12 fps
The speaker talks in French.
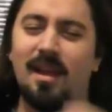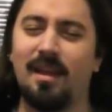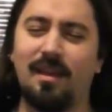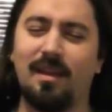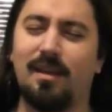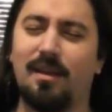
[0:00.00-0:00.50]

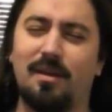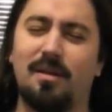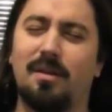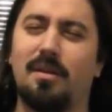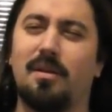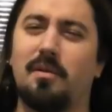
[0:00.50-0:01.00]
Et
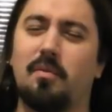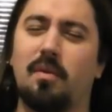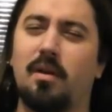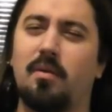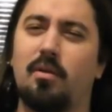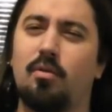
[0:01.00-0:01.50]
euh,
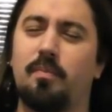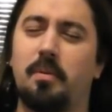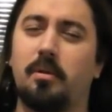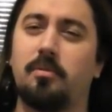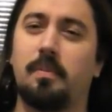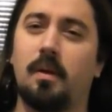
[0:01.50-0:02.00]
ouais, quoi, le
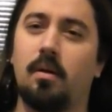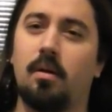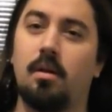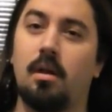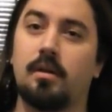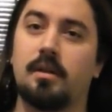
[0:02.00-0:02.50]

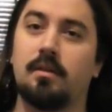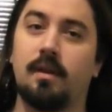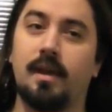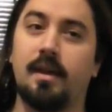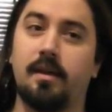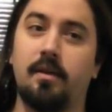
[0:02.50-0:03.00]
porte-parole leur dit
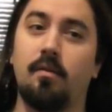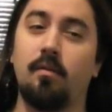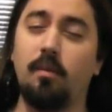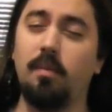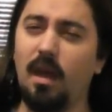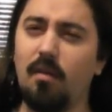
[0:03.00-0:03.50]
Ouais, on
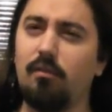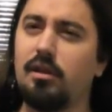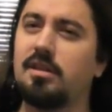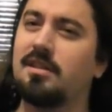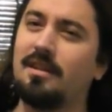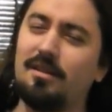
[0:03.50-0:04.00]
veut bien
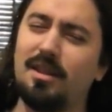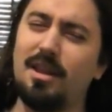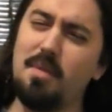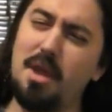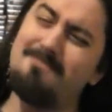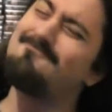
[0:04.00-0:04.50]
vous laisser entrer,
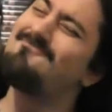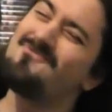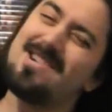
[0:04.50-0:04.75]
mais.